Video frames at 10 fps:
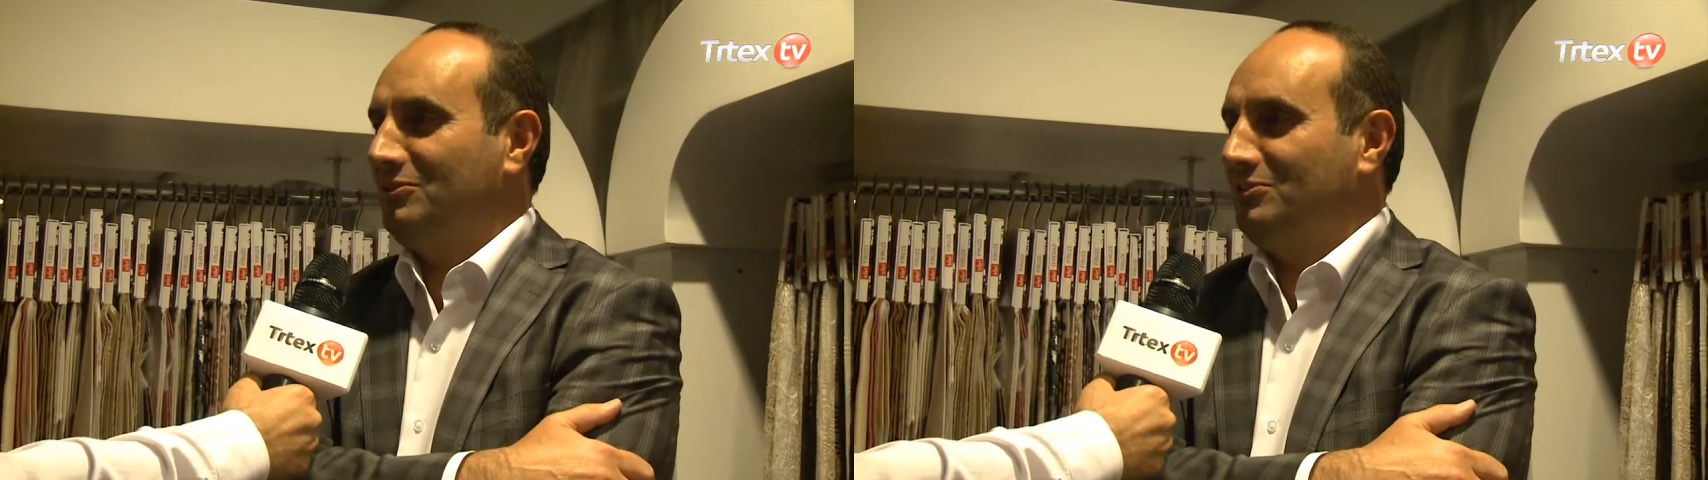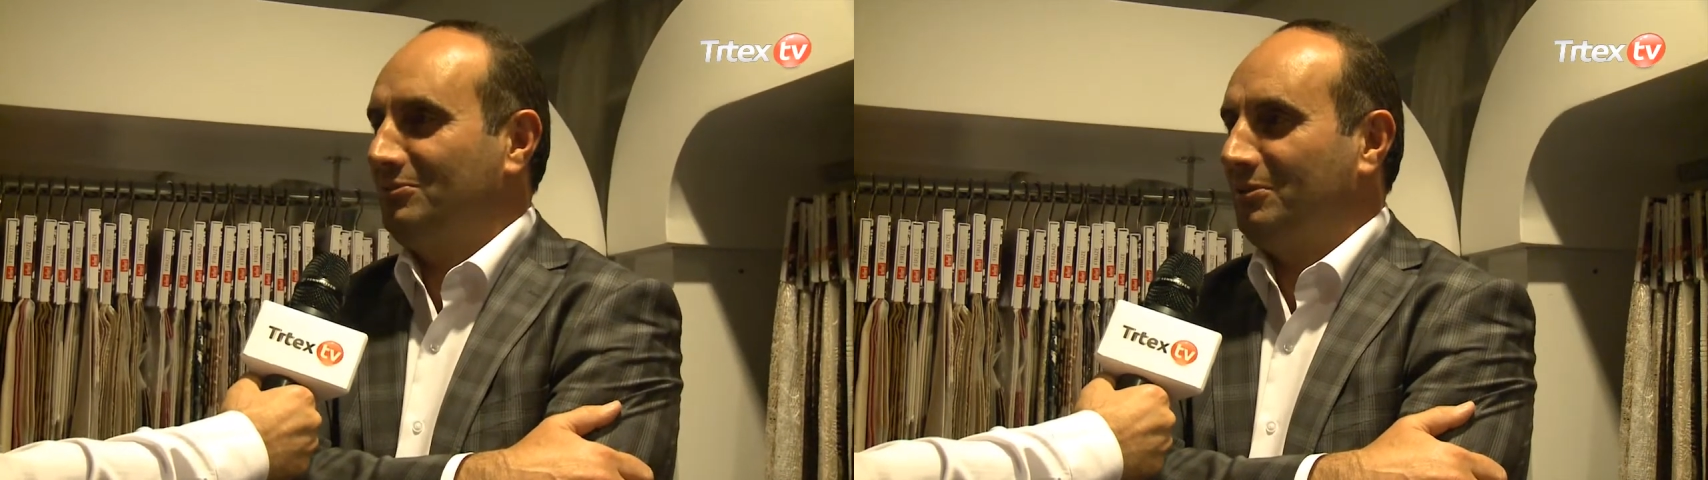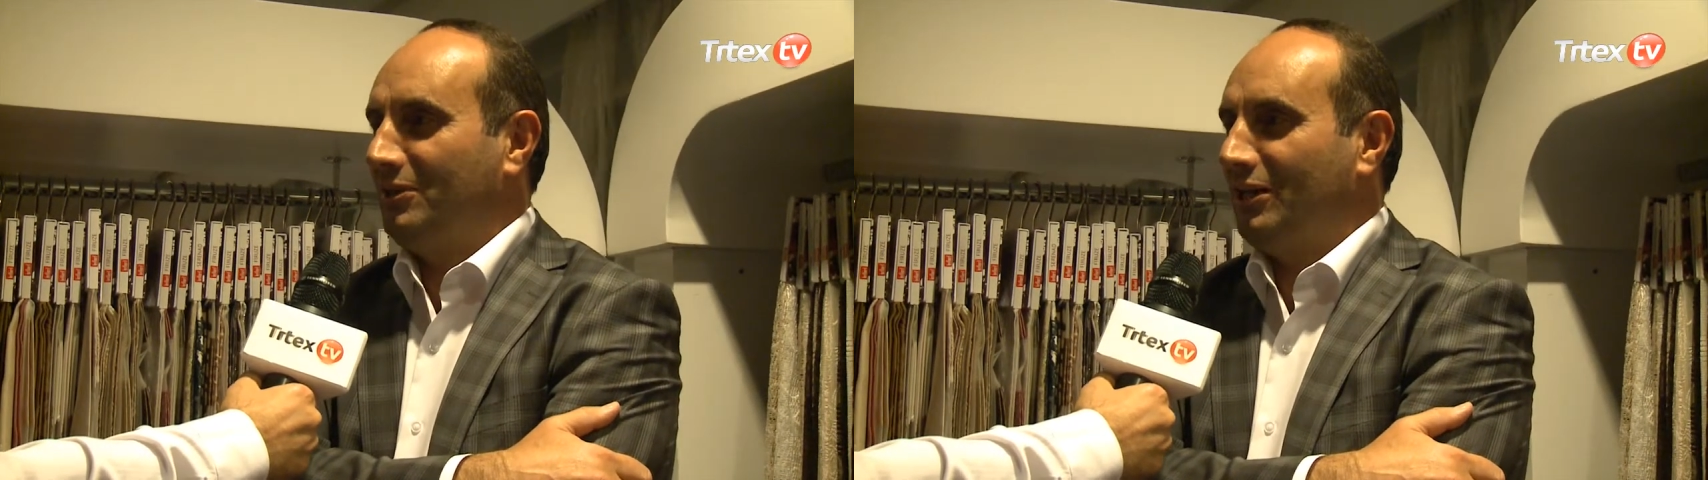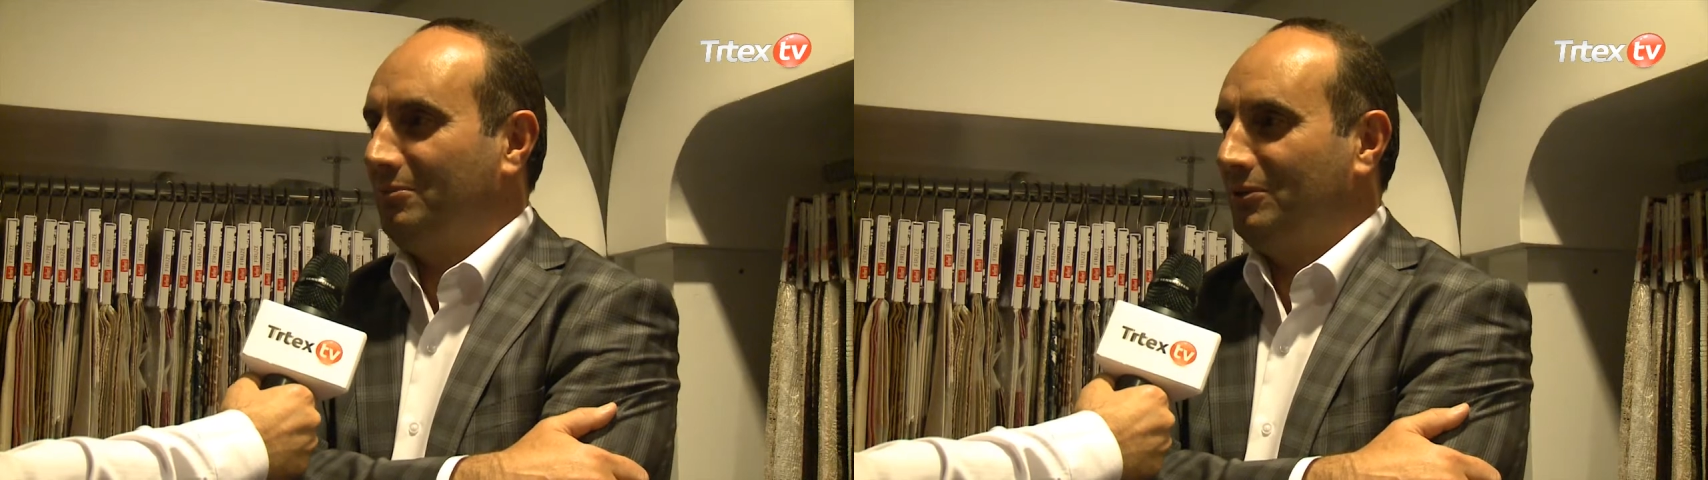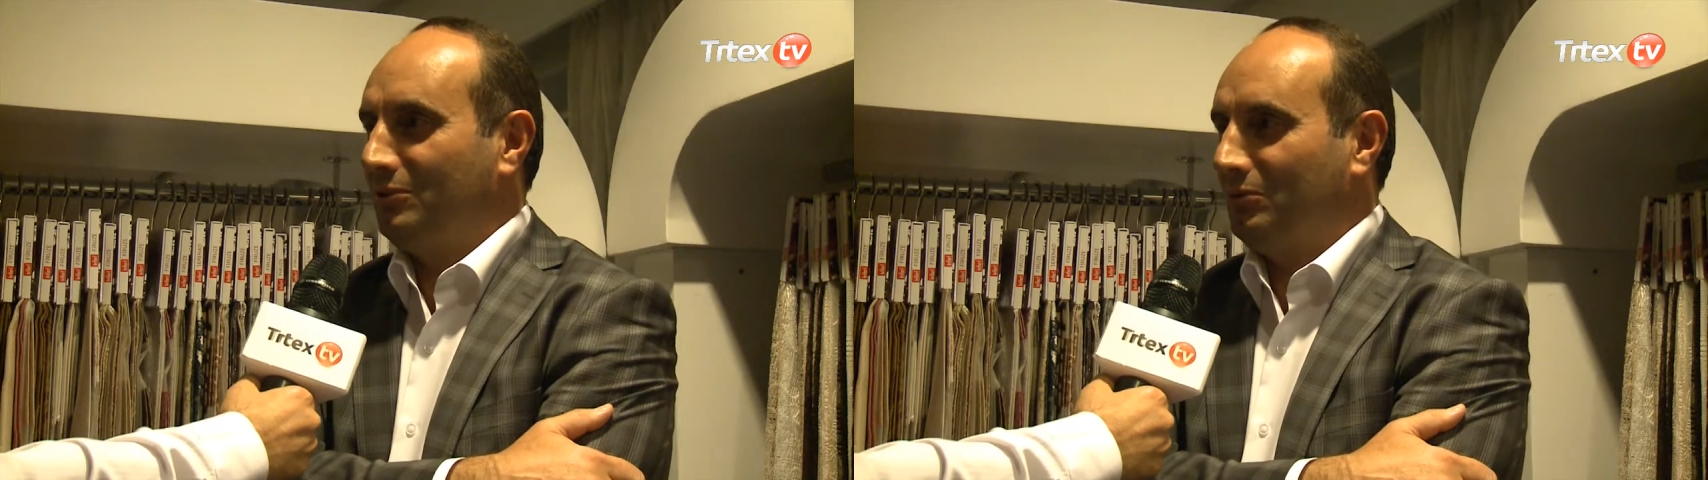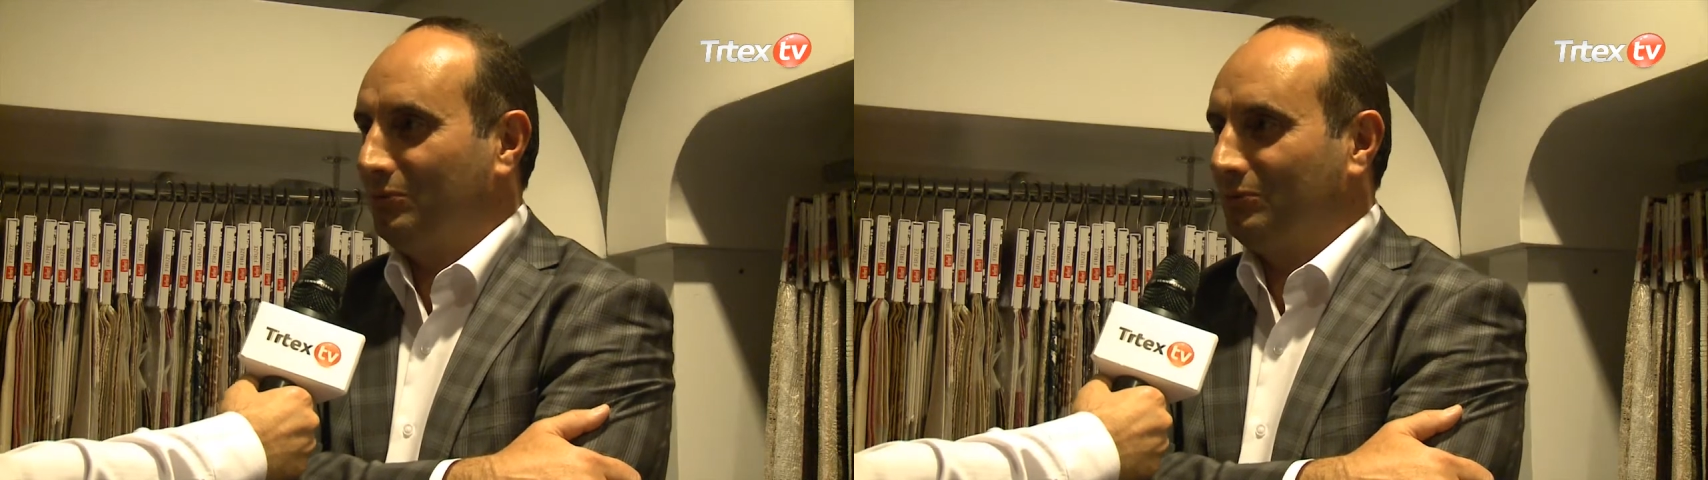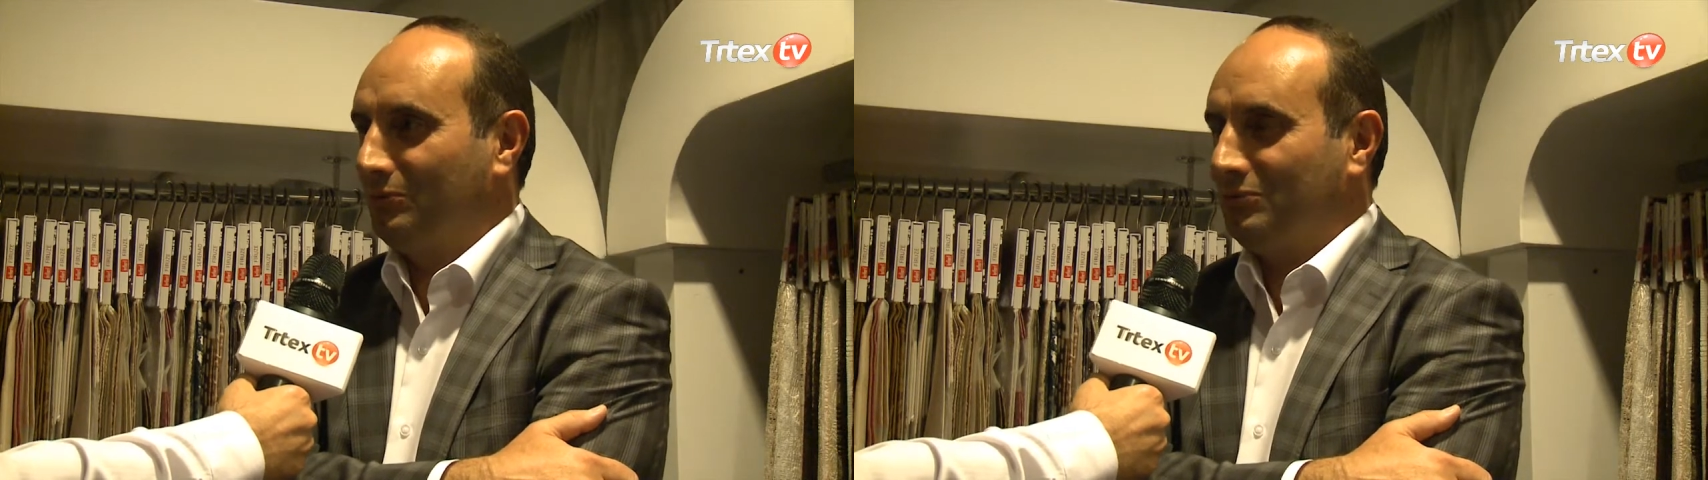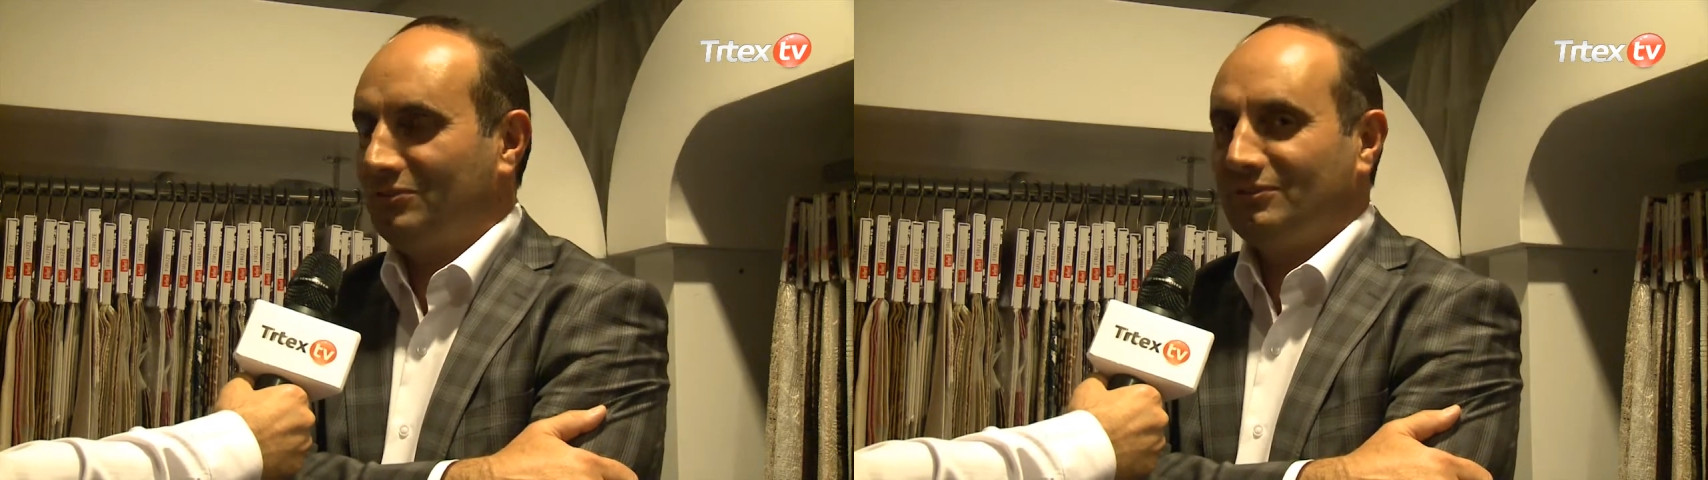bizimle beraber
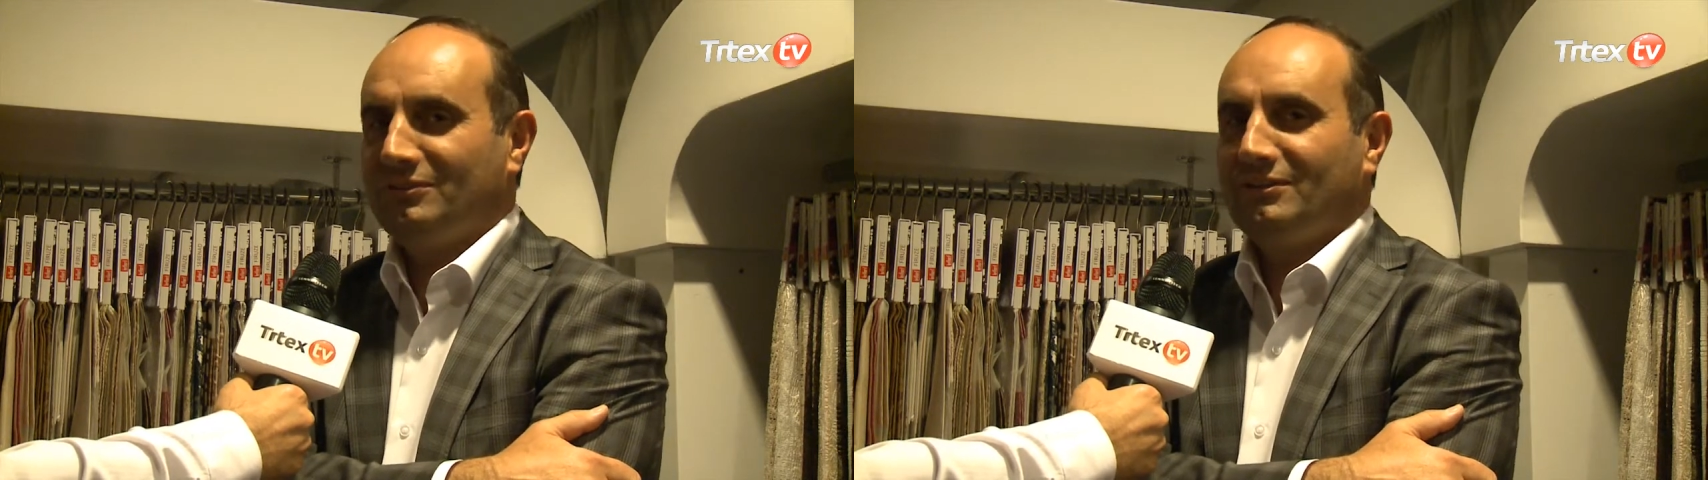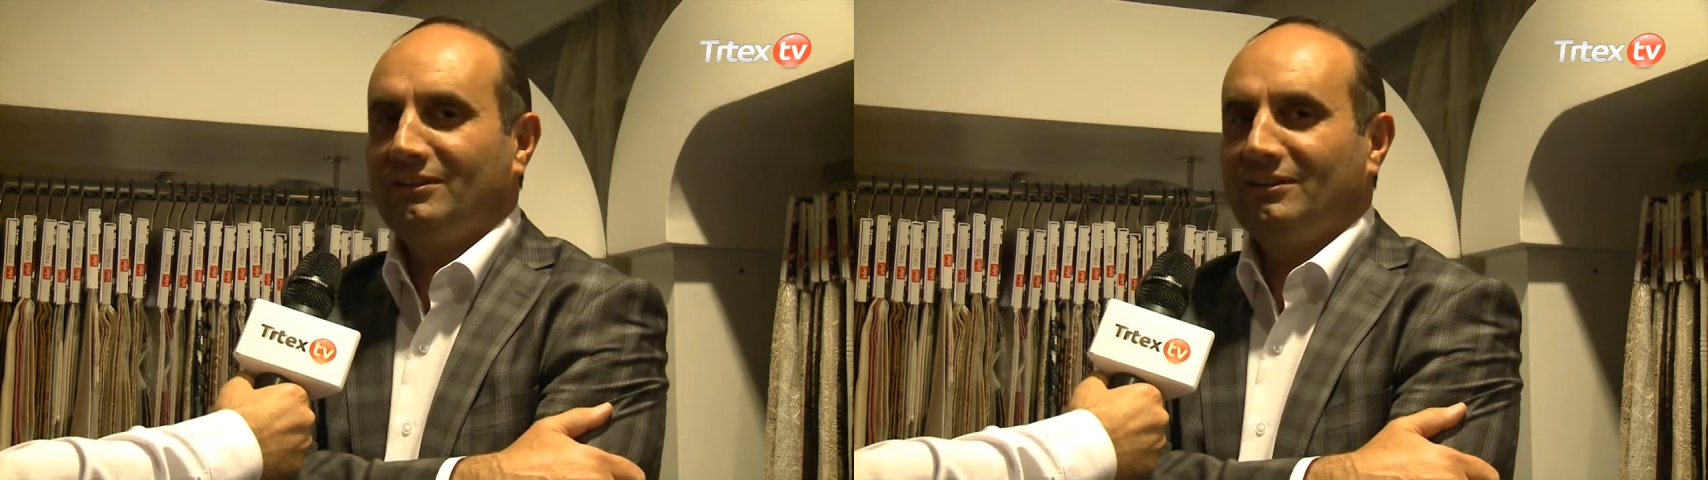oldunuz